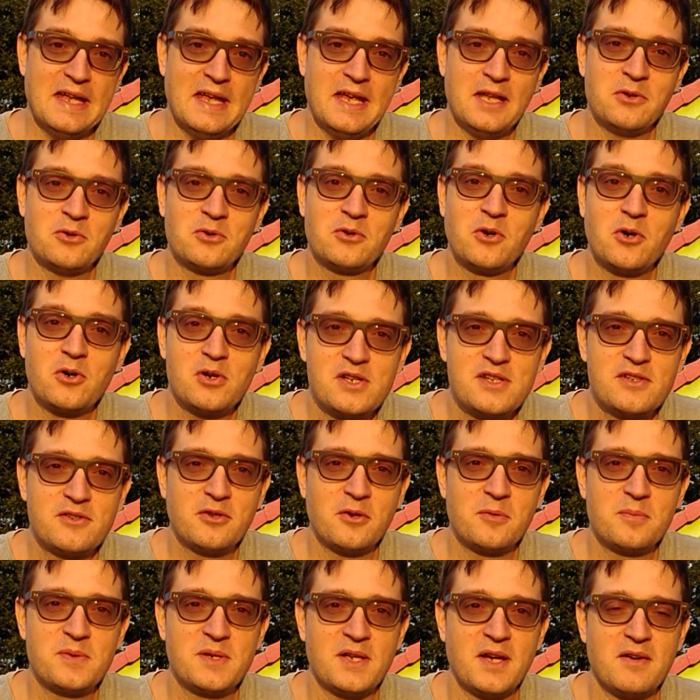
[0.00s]
Et donc
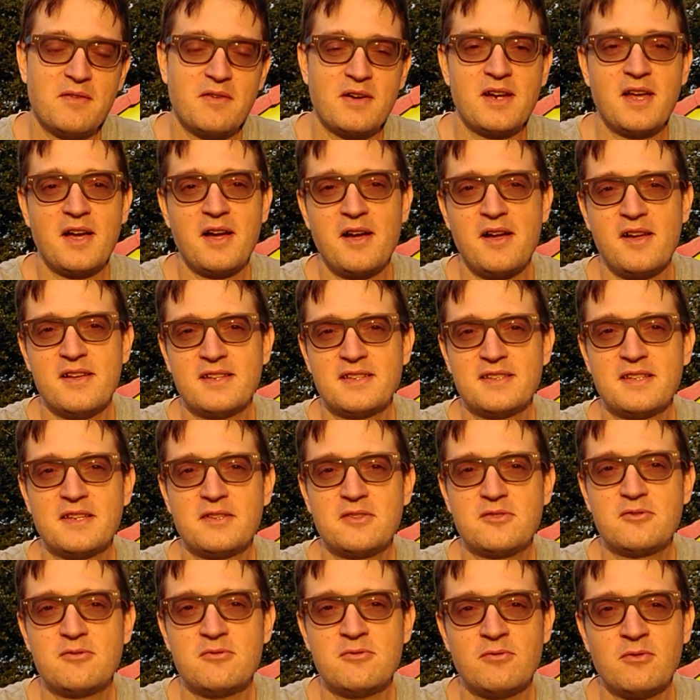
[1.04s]
Rollistopia, voilà,
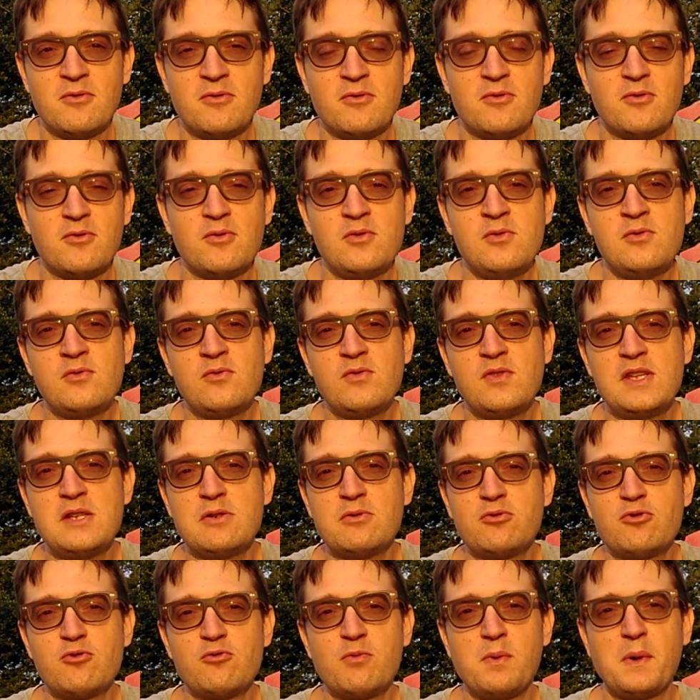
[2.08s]
c'est une, ville
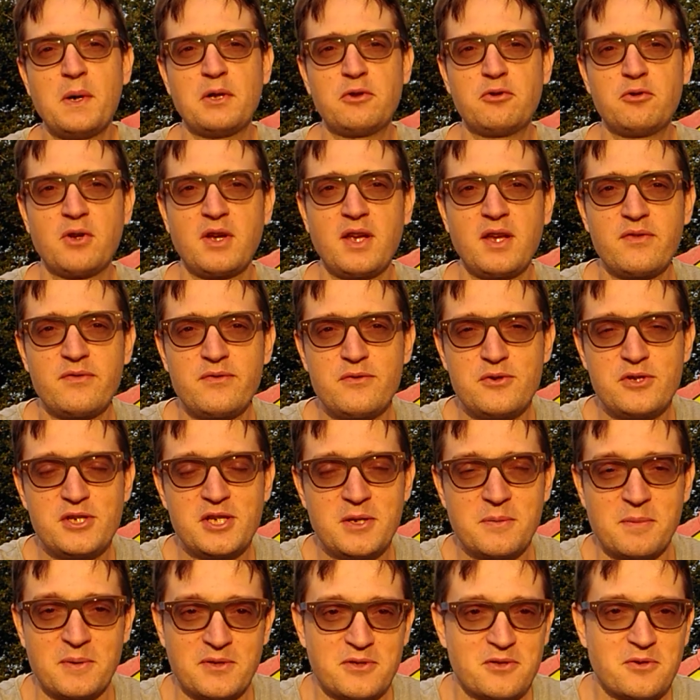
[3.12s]
où tu vas te
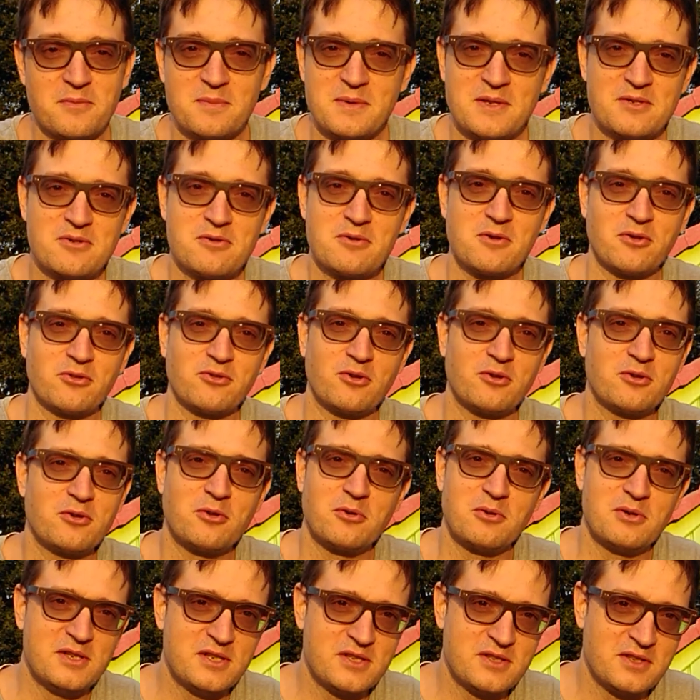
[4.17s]
réfugier parce que bien sûr en tant que
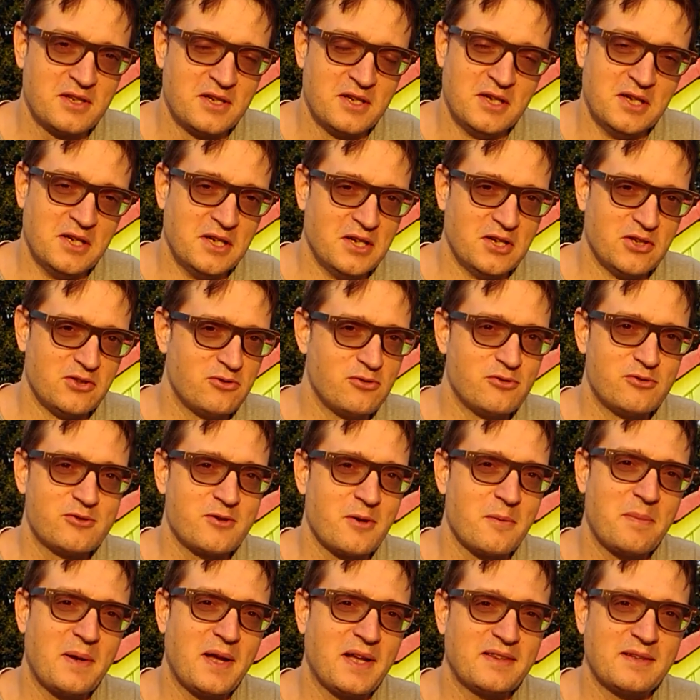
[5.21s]
rôliste, tu te
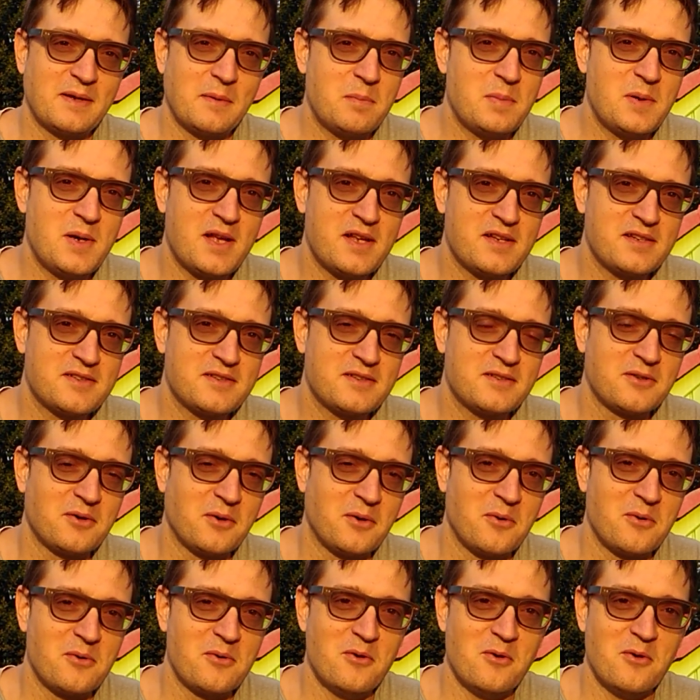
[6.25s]
sens pas à ta place
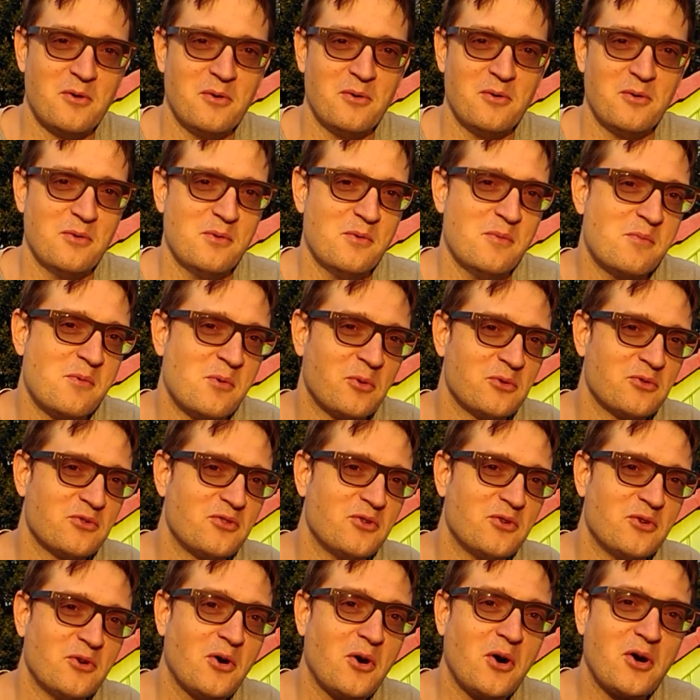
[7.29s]
dans le,
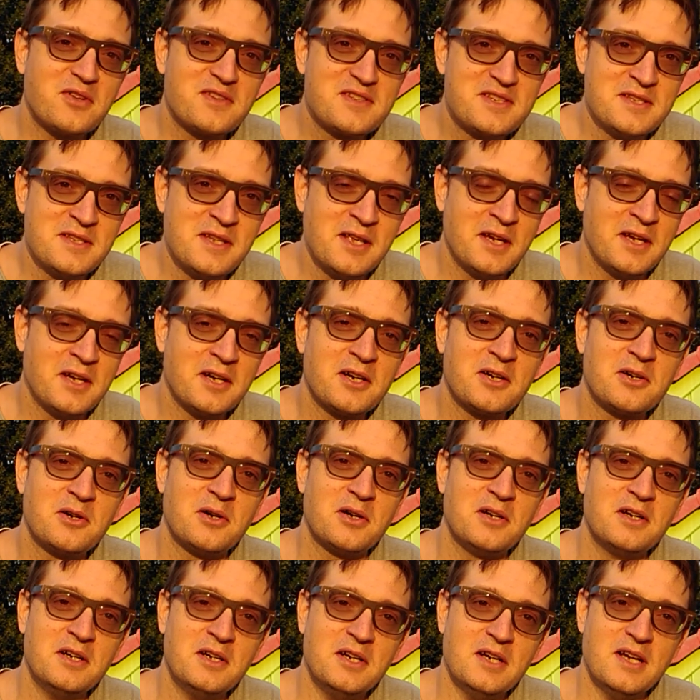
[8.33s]
monde ordinaire,
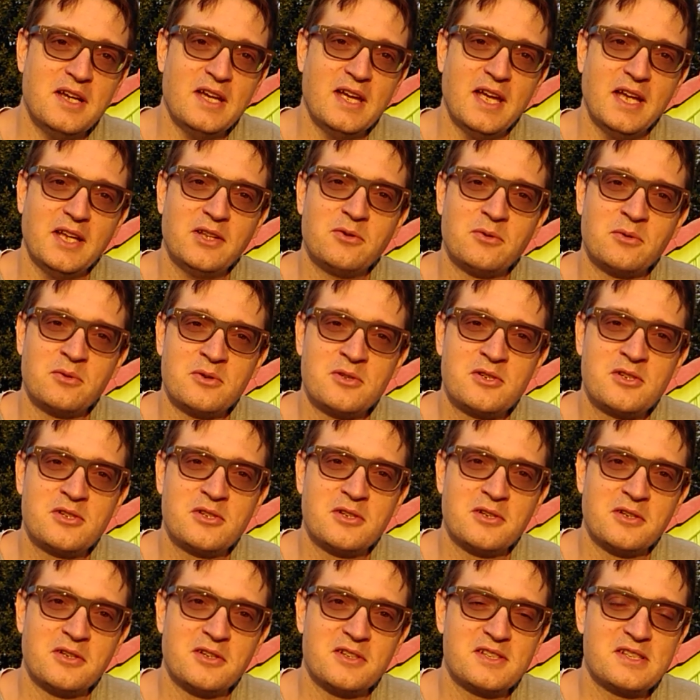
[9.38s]
quoi. Et donc
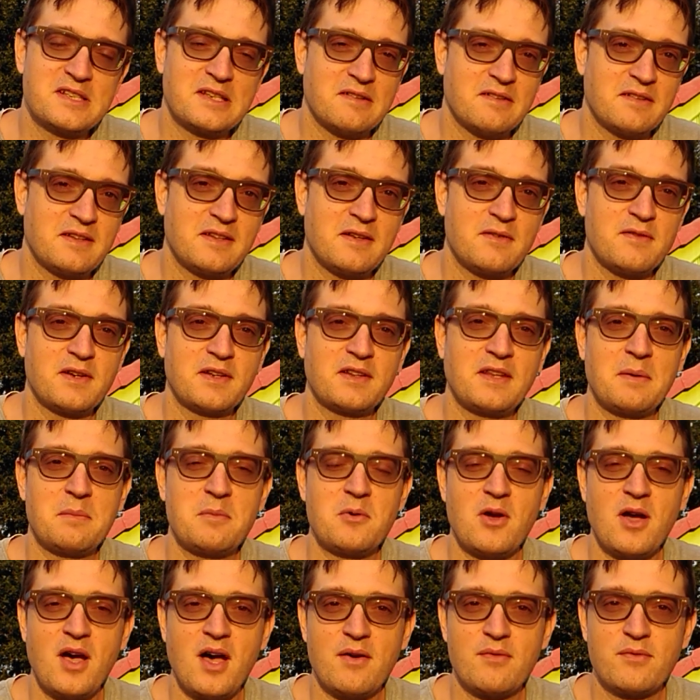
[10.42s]
euh, ça va être un
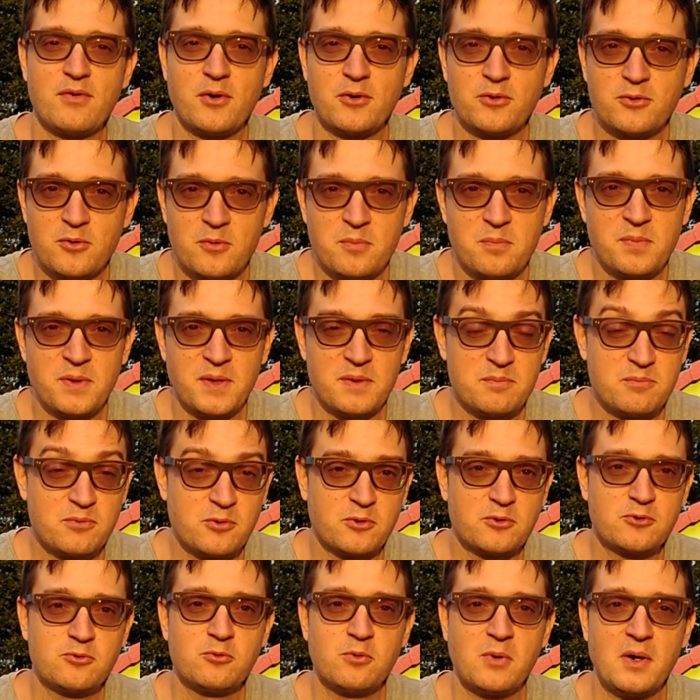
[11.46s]
véritable havre de paix
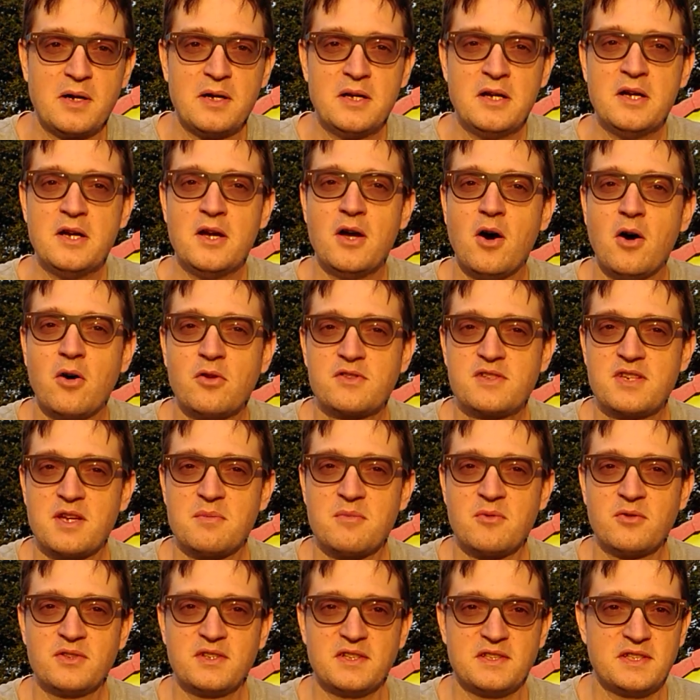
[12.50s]
pour toi,
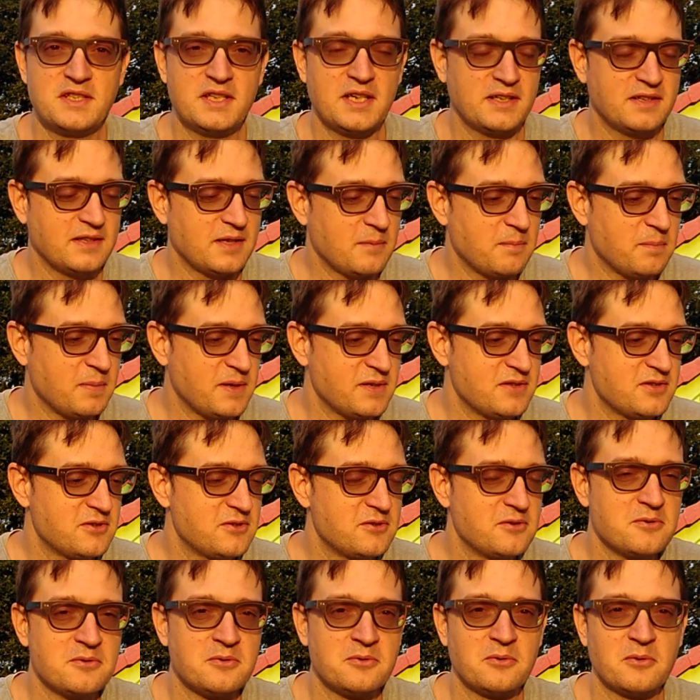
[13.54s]
entièrement dédié à ta
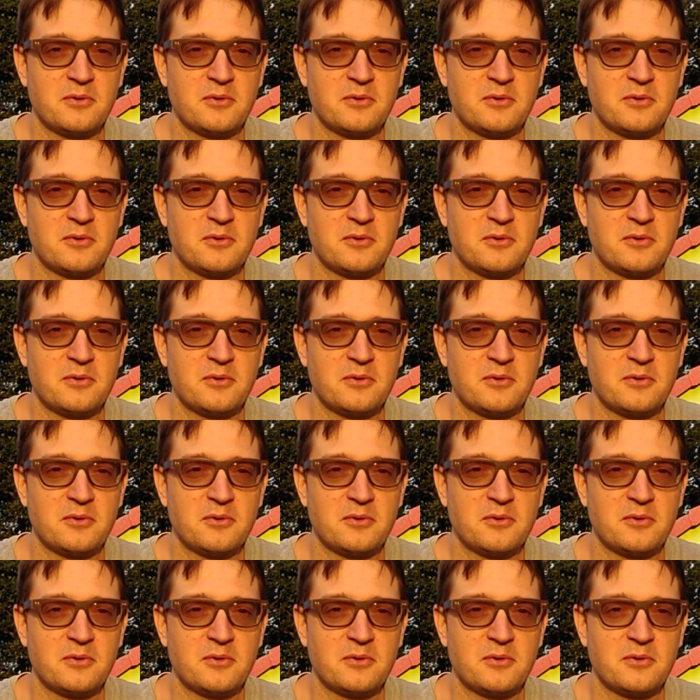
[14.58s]
passion.